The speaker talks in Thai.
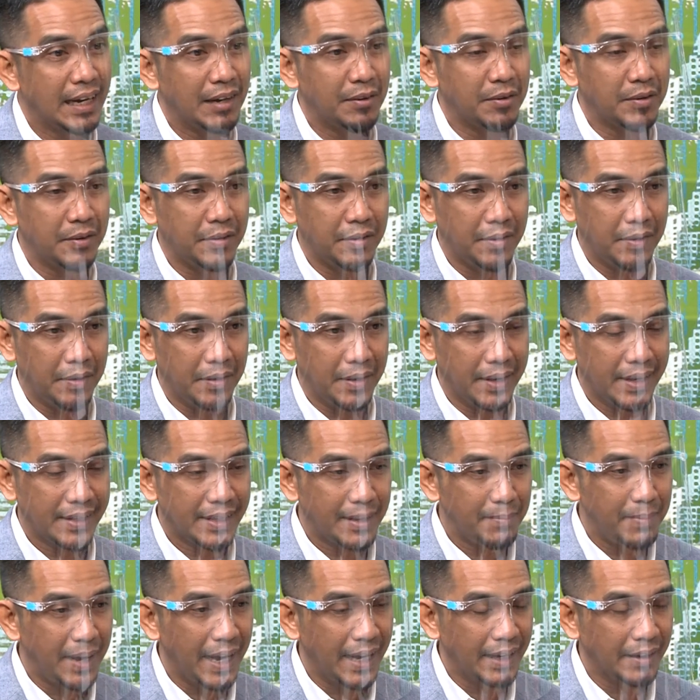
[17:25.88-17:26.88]
แล้วก็รั
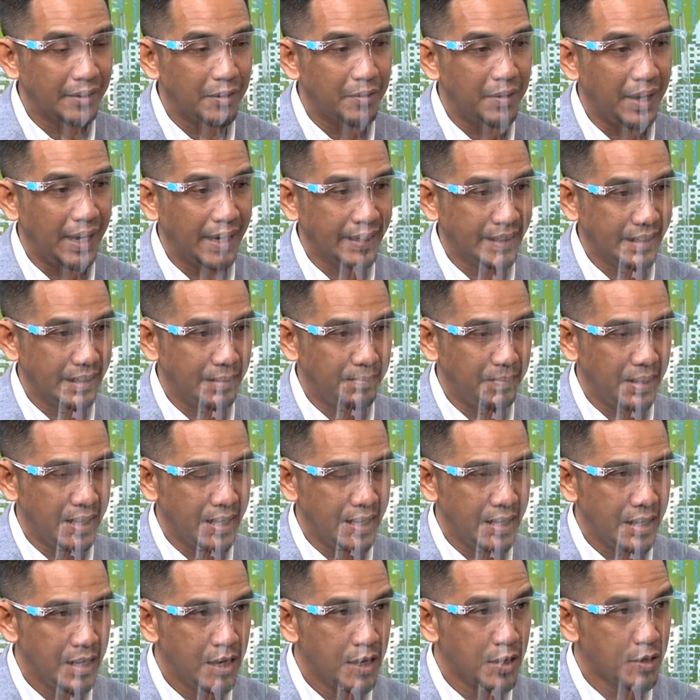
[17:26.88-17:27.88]
ฐบาลก็อาจจะไม่
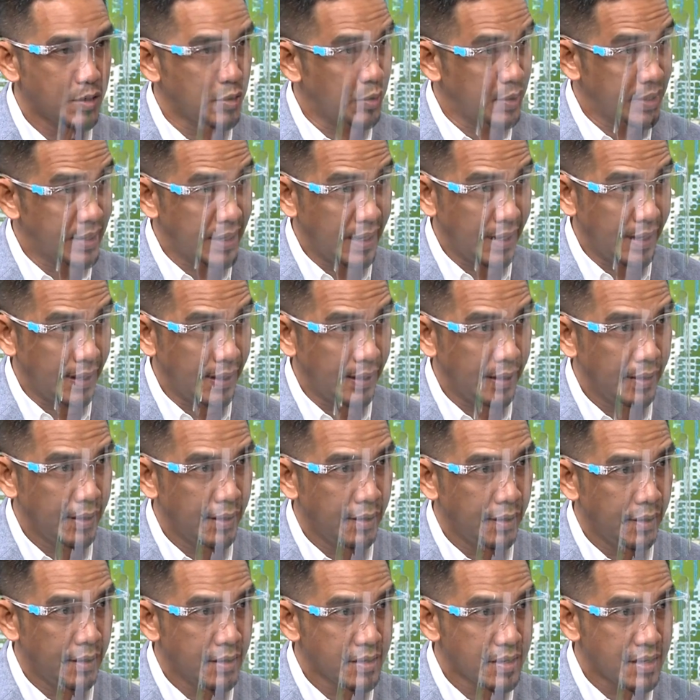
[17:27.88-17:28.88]
สนใจ
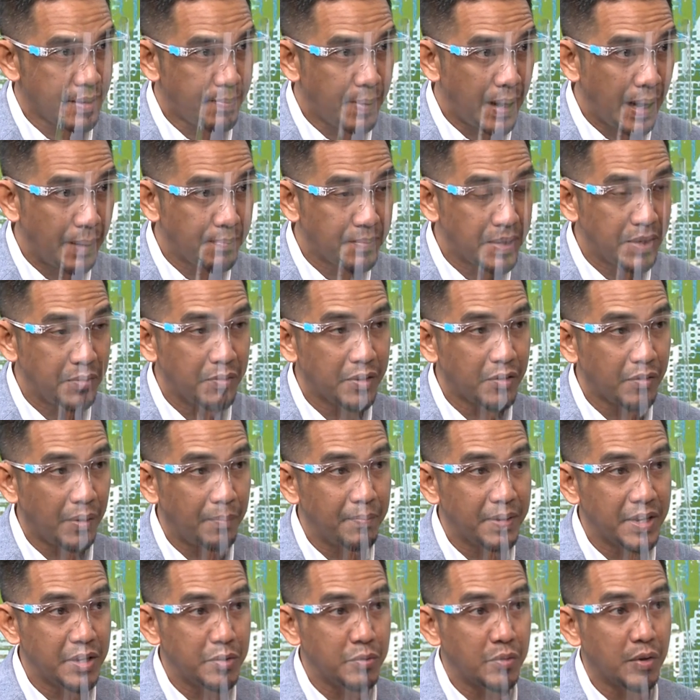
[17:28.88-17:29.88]
สภาพชีวิตค
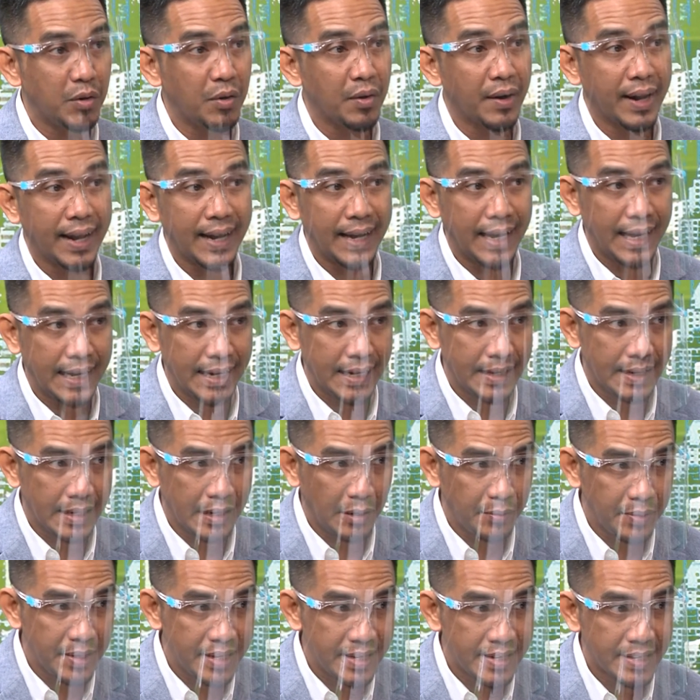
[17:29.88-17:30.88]
วามเป็นอยู่ของแรงงาน
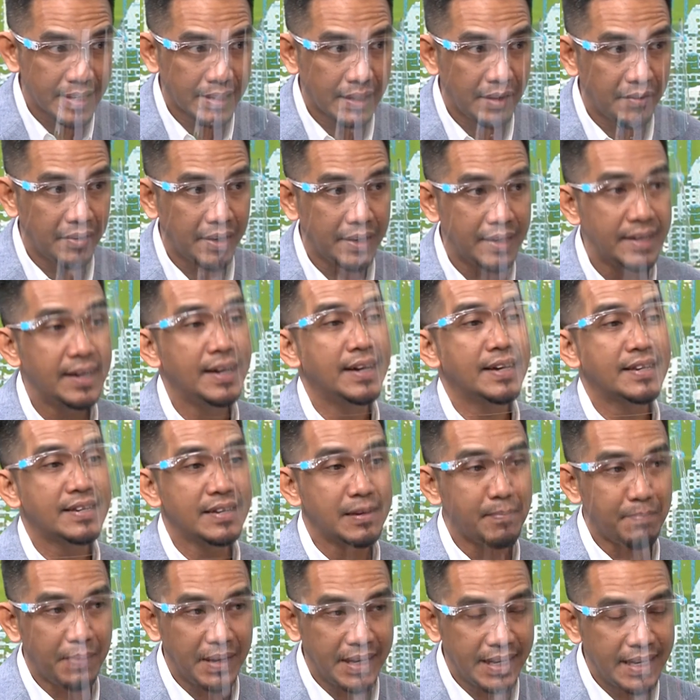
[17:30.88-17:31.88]
เหล่านี้สักเท่าไหร่
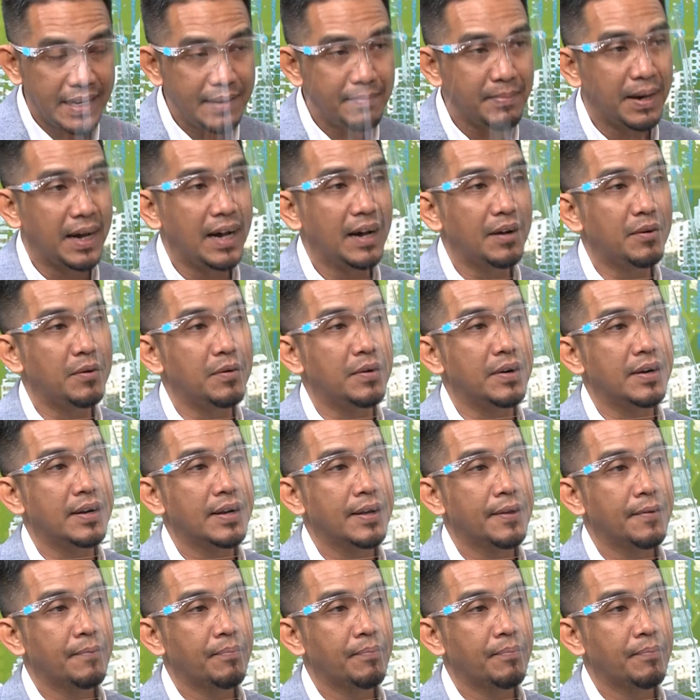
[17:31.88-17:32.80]
ซึ่งเป็นที่มาของ